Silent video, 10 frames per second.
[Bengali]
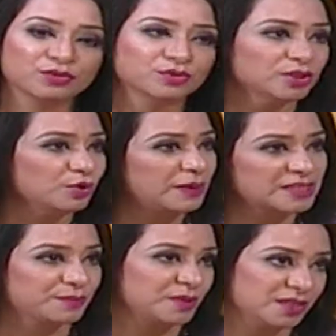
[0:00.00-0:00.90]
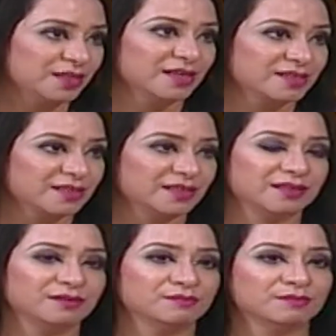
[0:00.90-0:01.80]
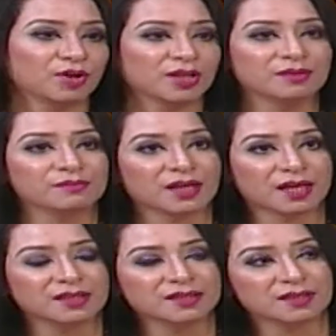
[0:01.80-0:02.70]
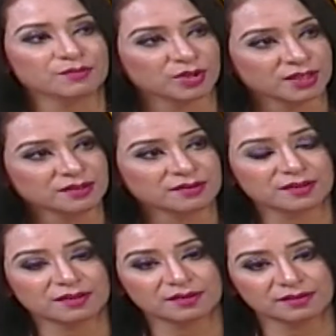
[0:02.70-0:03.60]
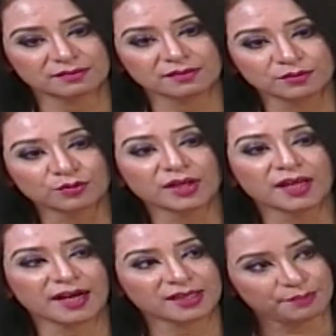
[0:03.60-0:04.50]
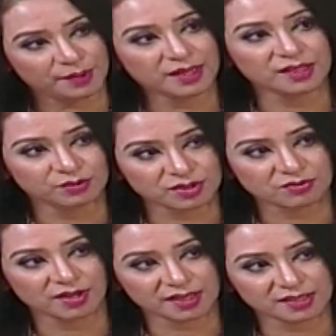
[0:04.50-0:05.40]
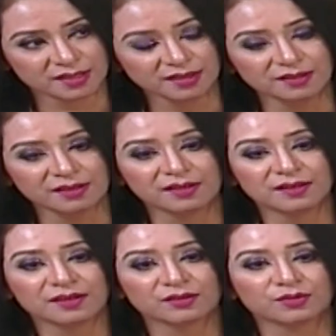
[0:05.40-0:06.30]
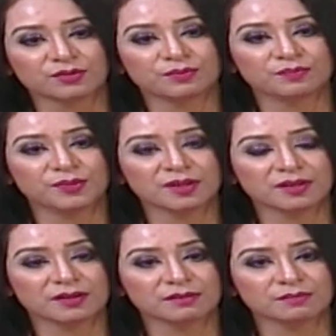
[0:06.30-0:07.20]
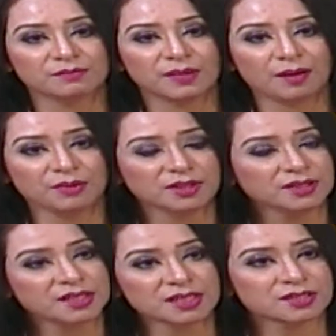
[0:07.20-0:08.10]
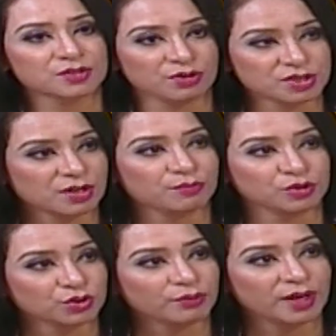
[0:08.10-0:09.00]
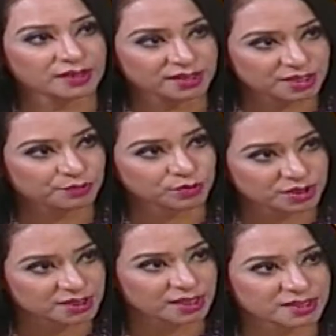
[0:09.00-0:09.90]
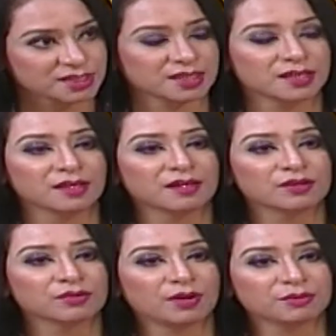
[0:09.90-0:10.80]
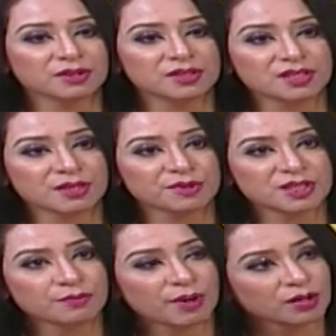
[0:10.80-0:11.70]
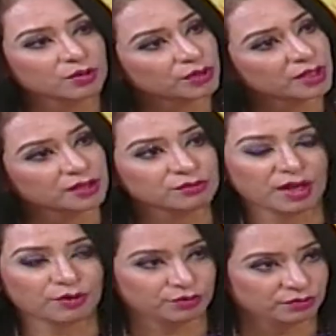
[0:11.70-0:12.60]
দুইটা তো পাশাপাশি ক্যাটারিং বলেন বা কালিনারি বলেন কুকিংয়ের একটা পার্টি তো আসলে ক্যাটারিং তো আমাদের দেশ তো আসলে মধ্যমায়ের দেশে পৌঁছে যাচ্ছে তো আমাদের দেশের বেশিরভাগ লোকই কিন্তু এখন